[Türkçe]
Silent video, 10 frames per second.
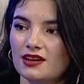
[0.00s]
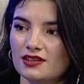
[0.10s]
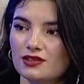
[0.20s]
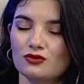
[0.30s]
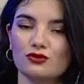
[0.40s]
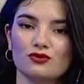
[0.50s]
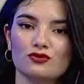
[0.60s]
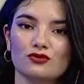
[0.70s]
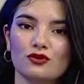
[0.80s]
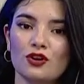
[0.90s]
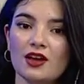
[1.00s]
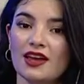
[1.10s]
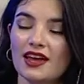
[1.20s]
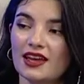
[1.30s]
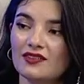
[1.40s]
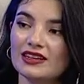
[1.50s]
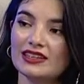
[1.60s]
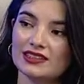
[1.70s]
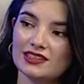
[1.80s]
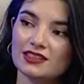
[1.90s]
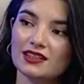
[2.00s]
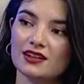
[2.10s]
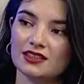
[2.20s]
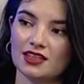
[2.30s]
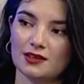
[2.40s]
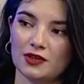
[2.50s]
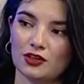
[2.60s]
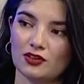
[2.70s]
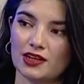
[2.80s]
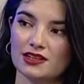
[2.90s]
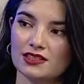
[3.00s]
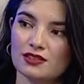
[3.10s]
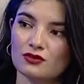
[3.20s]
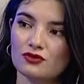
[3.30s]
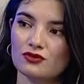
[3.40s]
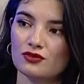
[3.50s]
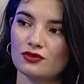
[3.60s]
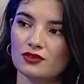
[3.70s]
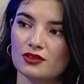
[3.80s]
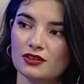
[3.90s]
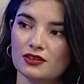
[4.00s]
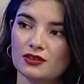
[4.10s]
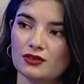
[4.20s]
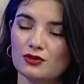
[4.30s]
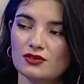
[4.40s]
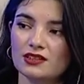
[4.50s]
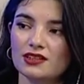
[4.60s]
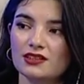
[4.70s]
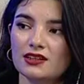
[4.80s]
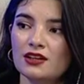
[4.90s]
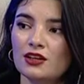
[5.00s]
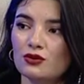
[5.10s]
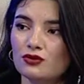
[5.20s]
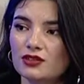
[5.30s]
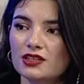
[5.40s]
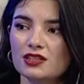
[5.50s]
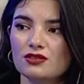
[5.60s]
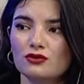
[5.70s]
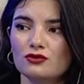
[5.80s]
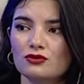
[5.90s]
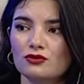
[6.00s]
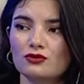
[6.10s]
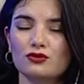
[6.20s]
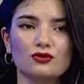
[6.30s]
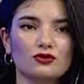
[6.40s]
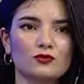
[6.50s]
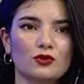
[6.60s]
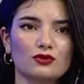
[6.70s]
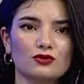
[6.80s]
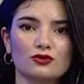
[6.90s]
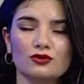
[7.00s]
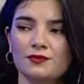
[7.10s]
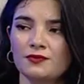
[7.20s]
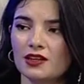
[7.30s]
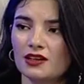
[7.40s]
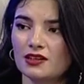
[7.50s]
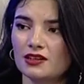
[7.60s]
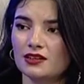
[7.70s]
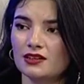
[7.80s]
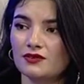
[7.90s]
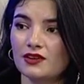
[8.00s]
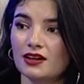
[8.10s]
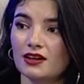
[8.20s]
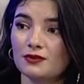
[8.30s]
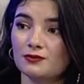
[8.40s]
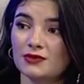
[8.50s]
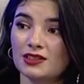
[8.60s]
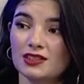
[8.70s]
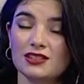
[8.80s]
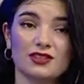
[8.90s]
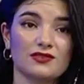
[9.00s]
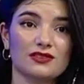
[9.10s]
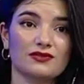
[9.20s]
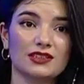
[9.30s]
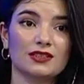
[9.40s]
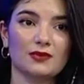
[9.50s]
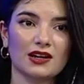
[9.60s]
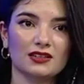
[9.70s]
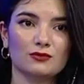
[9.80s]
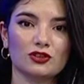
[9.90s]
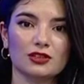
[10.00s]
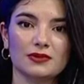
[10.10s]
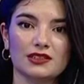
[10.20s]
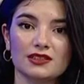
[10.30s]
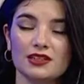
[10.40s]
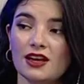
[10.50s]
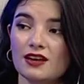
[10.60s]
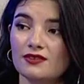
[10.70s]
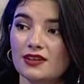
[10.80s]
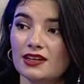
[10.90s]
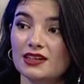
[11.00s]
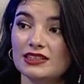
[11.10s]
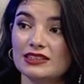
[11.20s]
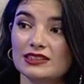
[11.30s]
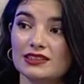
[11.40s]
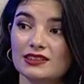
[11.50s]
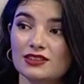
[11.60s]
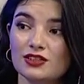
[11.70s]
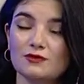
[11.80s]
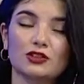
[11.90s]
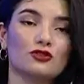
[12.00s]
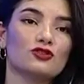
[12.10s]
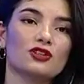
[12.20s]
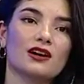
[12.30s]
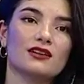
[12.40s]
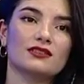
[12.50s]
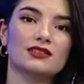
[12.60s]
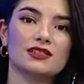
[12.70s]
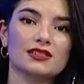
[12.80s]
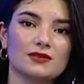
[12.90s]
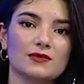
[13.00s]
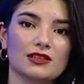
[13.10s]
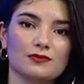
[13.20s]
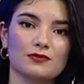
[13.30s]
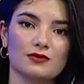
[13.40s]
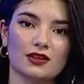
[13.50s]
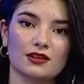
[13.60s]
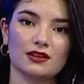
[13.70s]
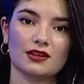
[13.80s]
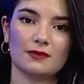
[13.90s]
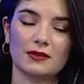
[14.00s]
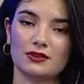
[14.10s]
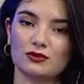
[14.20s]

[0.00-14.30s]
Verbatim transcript: açsın orucunu. Eve gittiğinde ana yemeğe yönelsin. O, e, o sırada kuru kayısı olur, kuru hurma olur e, veya minik ceviz, fındık, badem olabilir veya e, çıkmadan önce aldığınız simit e, hemen